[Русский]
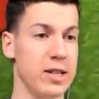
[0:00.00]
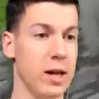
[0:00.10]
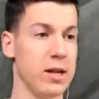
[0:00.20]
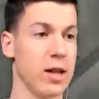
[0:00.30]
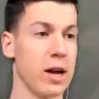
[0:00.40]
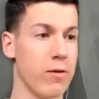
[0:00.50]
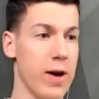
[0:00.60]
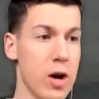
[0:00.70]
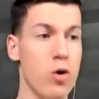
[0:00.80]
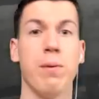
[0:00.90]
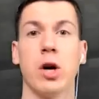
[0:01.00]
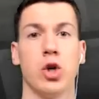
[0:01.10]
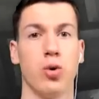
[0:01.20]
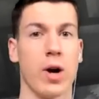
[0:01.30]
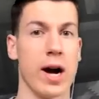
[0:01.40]
делать наковальню и
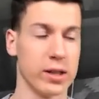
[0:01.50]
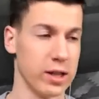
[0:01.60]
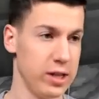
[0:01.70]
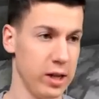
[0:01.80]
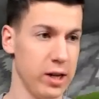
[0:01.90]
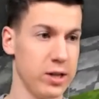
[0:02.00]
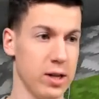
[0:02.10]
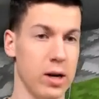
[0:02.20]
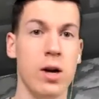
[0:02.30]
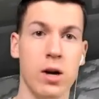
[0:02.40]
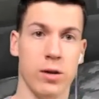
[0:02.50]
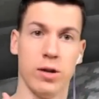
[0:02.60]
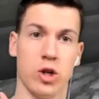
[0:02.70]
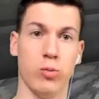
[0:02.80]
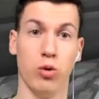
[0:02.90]
покажу, как это делается
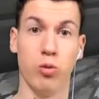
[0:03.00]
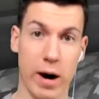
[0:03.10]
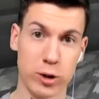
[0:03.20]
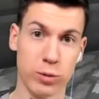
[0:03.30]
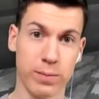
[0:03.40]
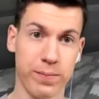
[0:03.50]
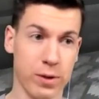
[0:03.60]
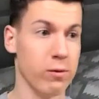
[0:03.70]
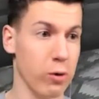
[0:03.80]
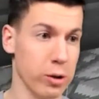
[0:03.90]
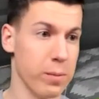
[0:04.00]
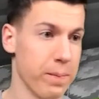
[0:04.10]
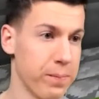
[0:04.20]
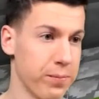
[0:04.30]
нашему Нубасу. Вот. А